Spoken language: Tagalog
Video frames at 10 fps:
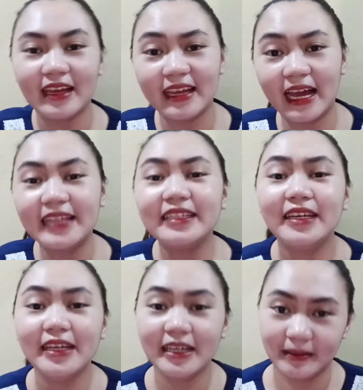Ayan.
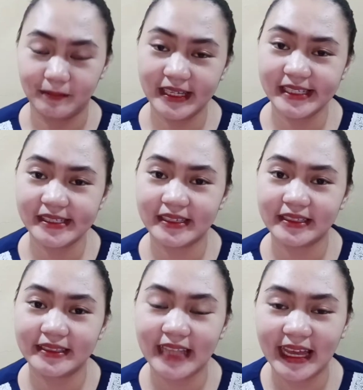Please
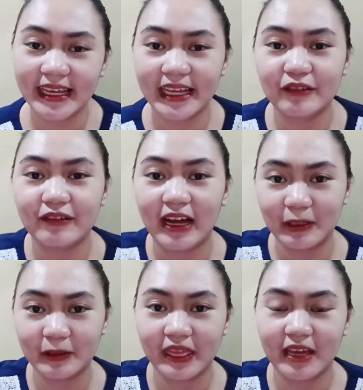like and
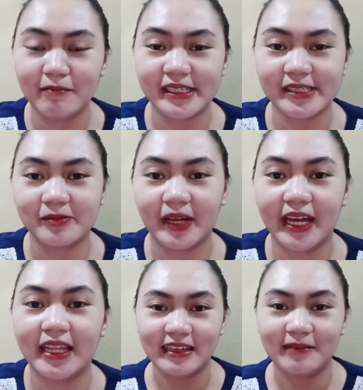follow them as
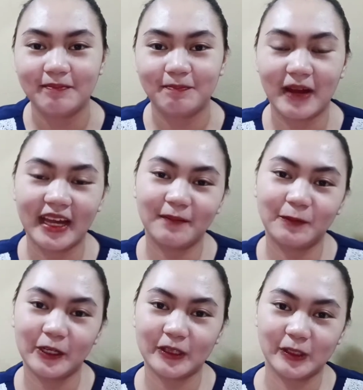well. And para
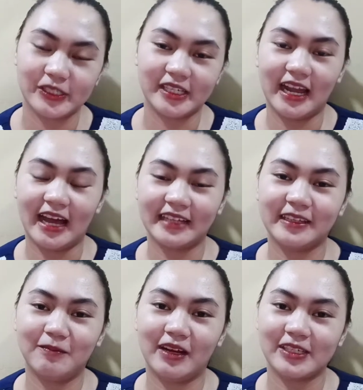po ito sa lahat
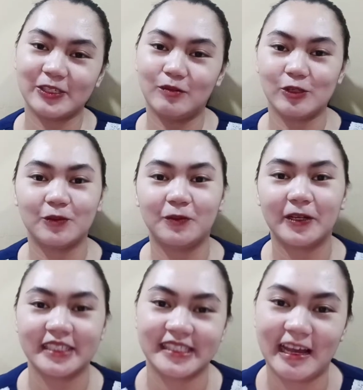ng mga
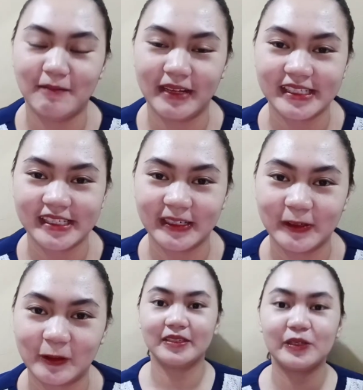sumusuporta sa amin sa
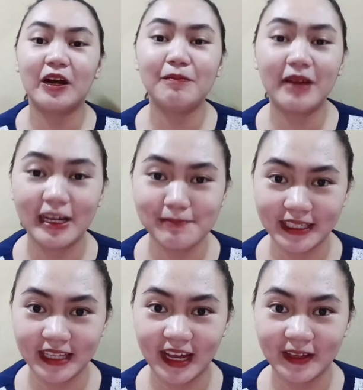YouTube. So,
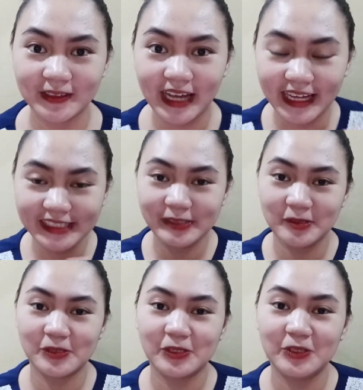abang-abang na kayo guys
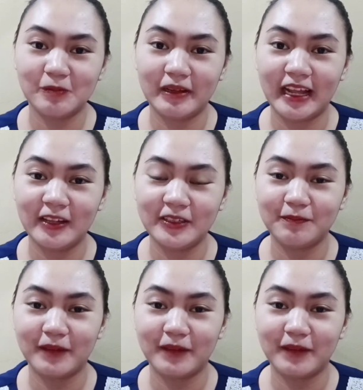kung gusto nyong manalo ng